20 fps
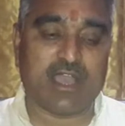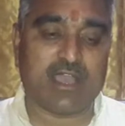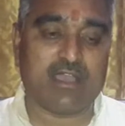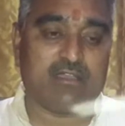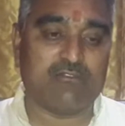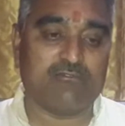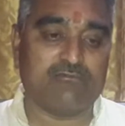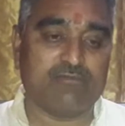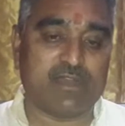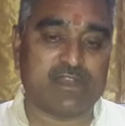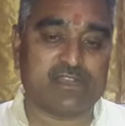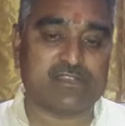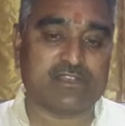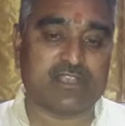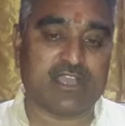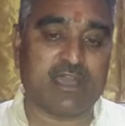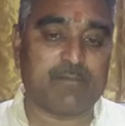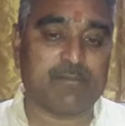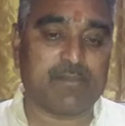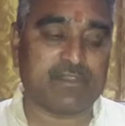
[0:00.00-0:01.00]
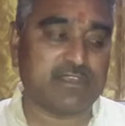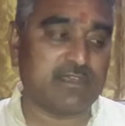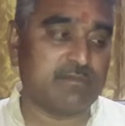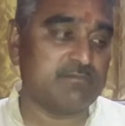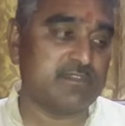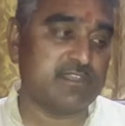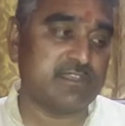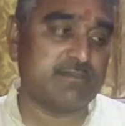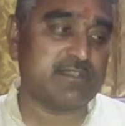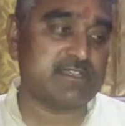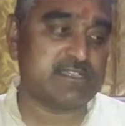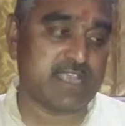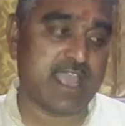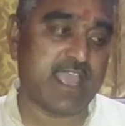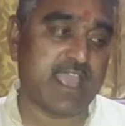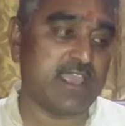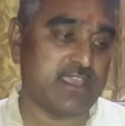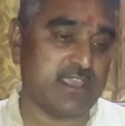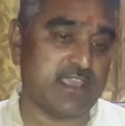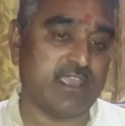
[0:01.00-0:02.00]
का वर्ष का प्रथम
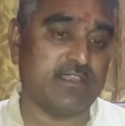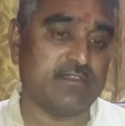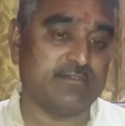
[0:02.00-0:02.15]
दिवस है